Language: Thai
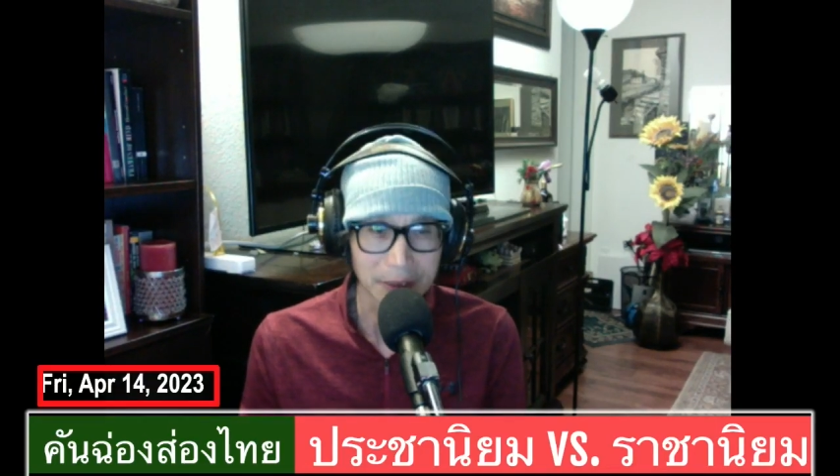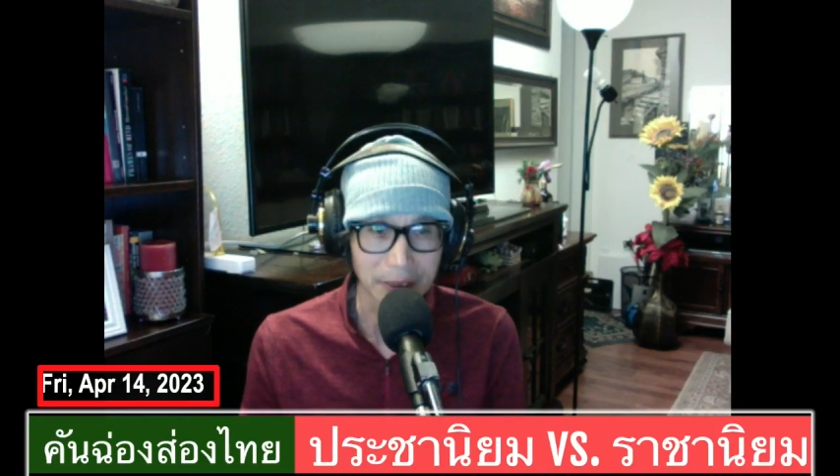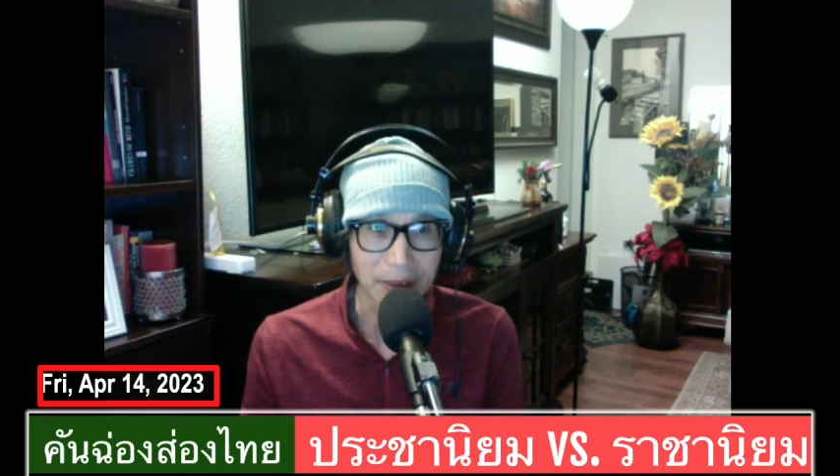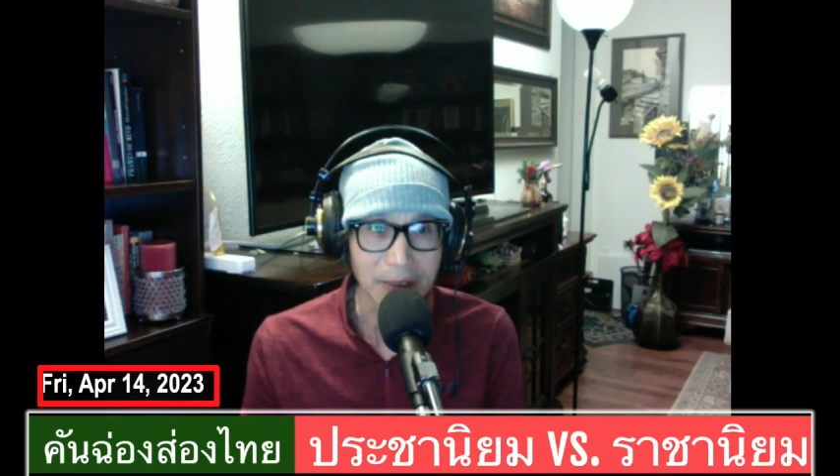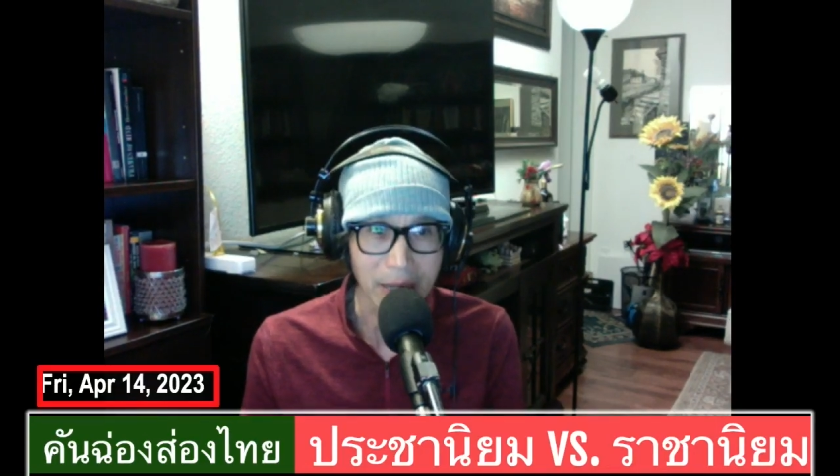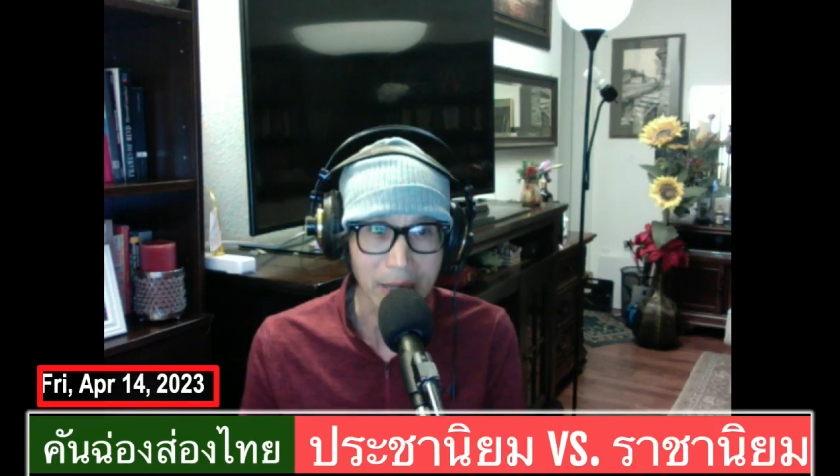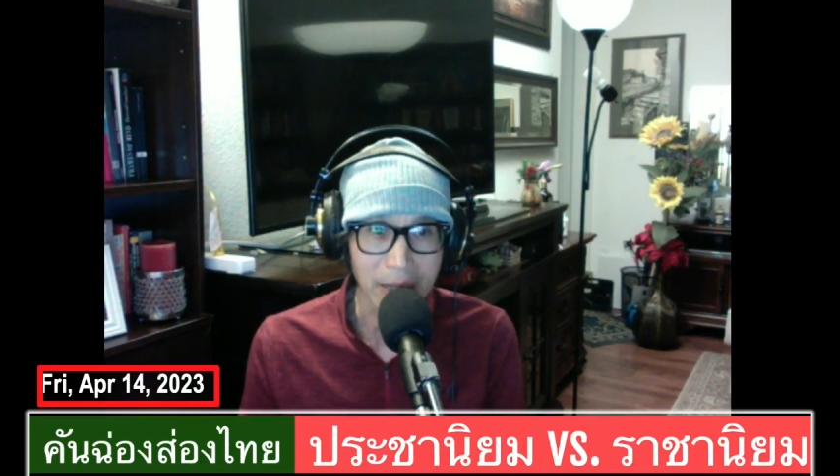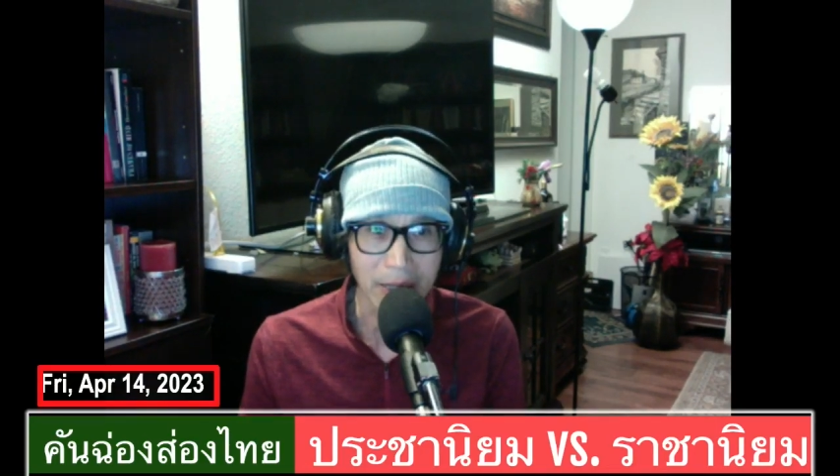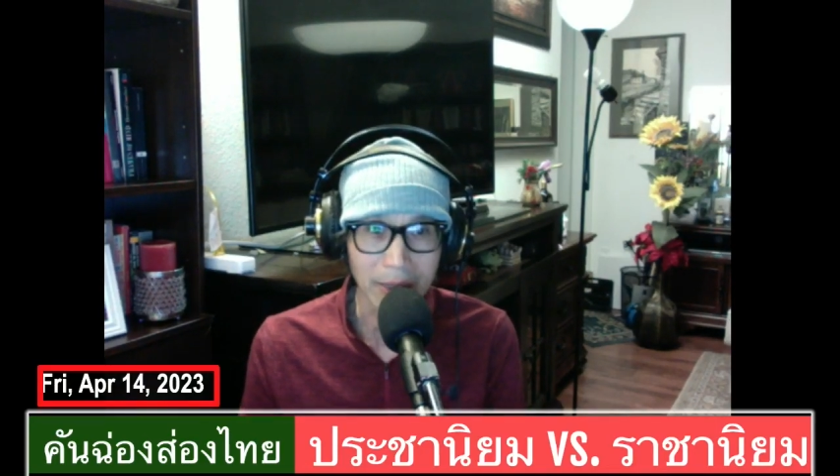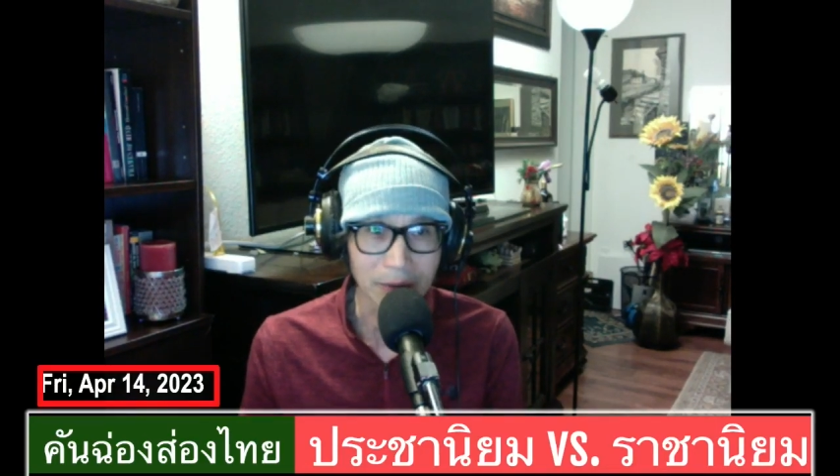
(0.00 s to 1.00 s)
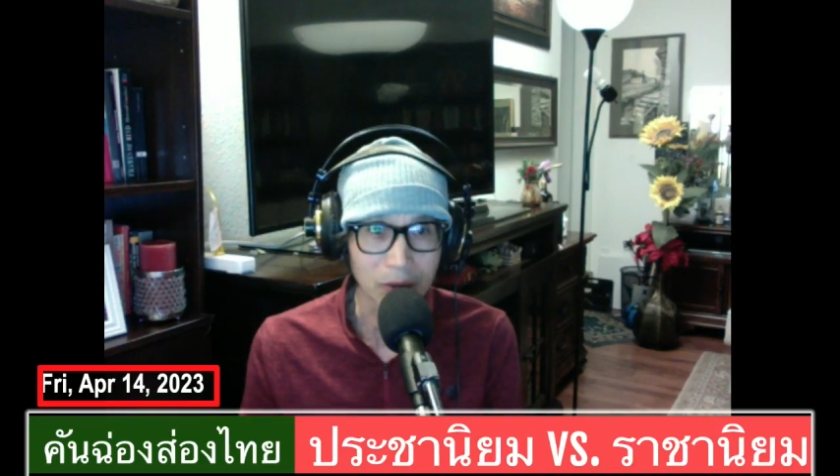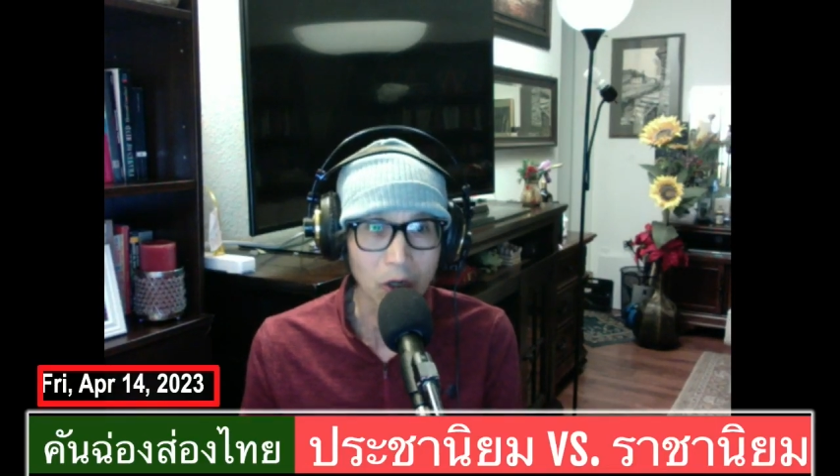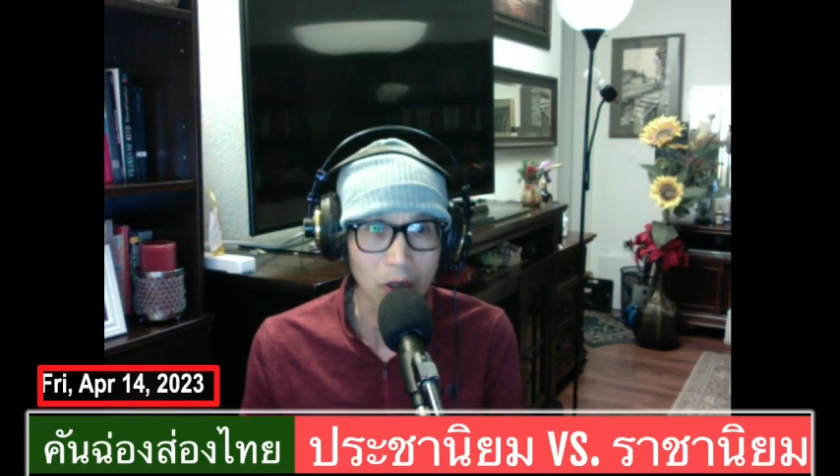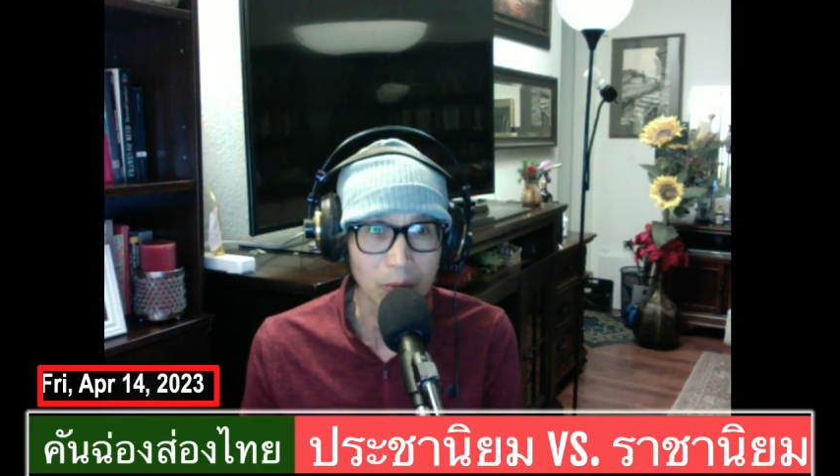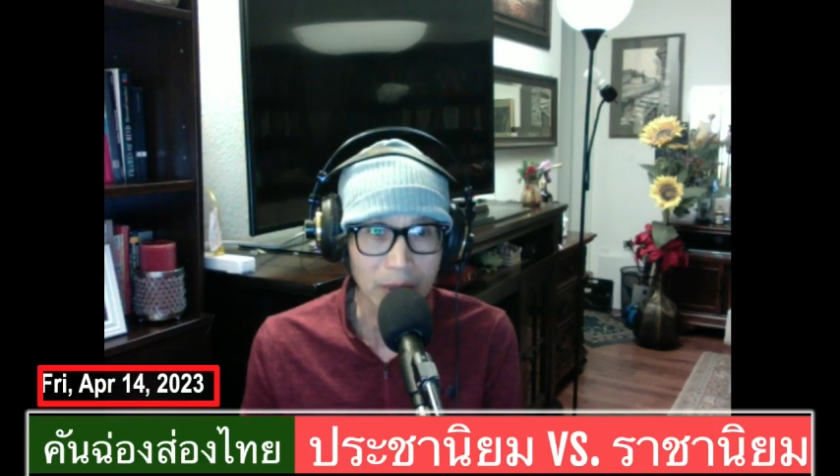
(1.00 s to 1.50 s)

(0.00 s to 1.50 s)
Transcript: ฉันเองก็